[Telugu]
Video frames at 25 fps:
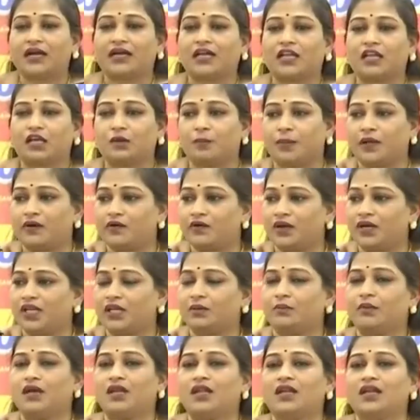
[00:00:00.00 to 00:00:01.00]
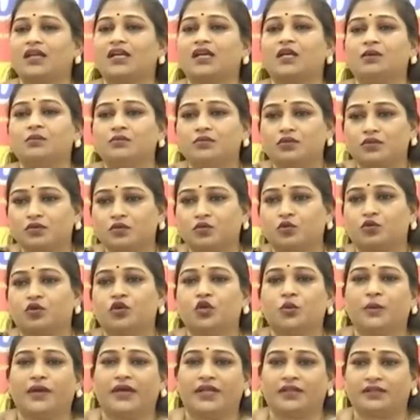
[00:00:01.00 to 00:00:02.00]
ఆఖరికి భవన నిర్మాణ రంగం
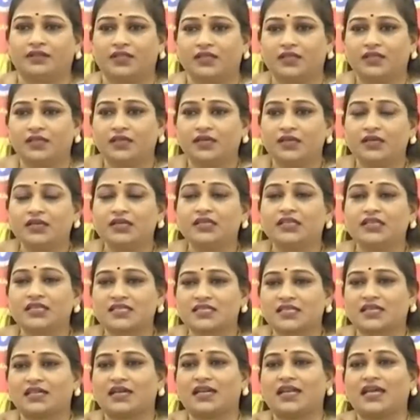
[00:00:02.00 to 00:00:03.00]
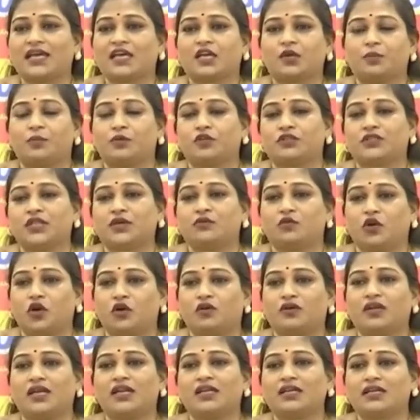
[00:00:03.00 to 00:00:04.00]
కుంటుపడింది ఇసుక లేకపోతే
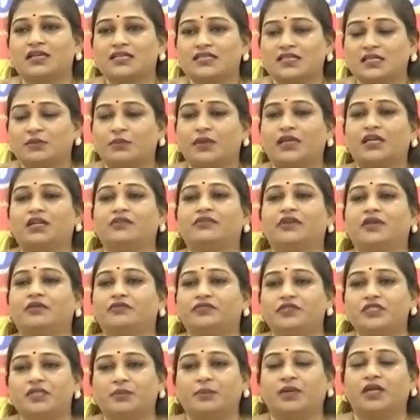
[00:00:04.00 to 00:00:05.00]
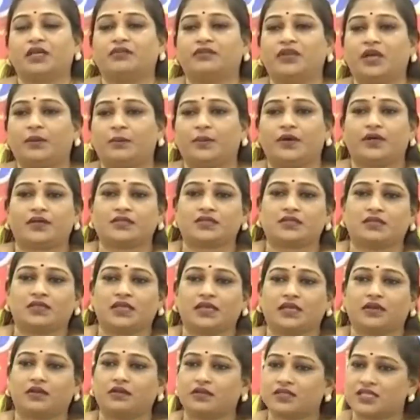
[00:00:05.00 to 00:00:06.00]
ఓవరాల్గా సిమెంట్ సిమెంట్ వ్యాపారస్తుల
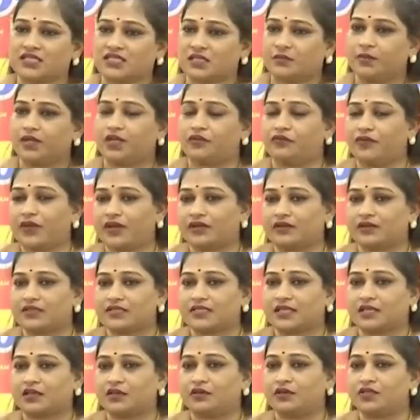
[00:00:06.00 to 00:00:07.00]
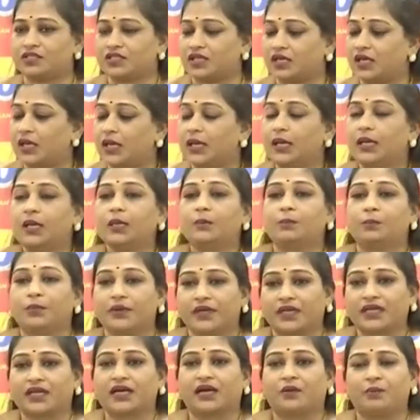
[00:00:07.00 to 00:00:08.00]
దగ్గర నుంచి సిమెంట్ ఫ్యాక్టరీస్ దగ్గర నుంచి
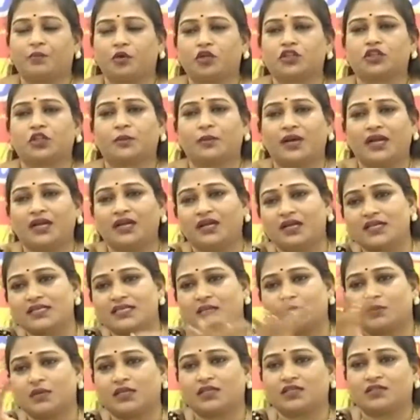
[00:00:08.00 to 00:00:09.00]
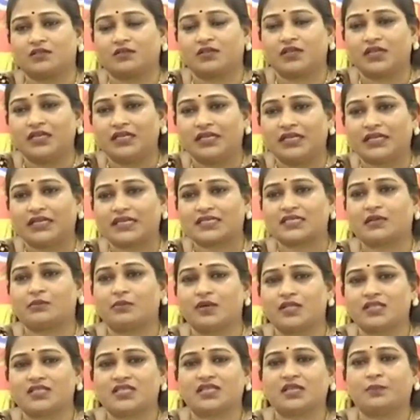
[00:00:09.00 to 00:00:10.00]
పిక్క మొత్తం అన్ని సంబంధి ఇంటికి
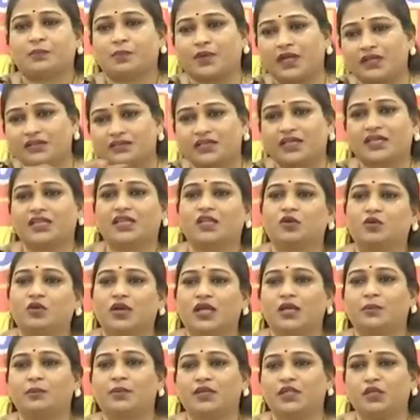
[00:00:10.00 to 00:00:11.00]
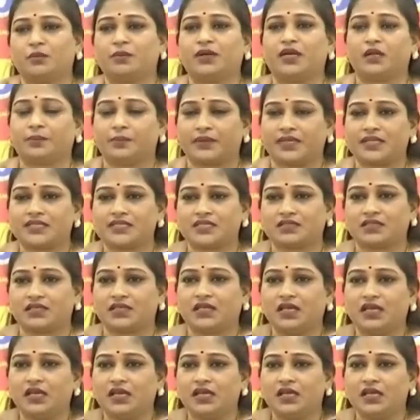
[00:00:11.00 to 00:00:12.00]
సంబంధించిన ప్రతిదీ కూడా ఇబ్బంది పడే పరిస్థితి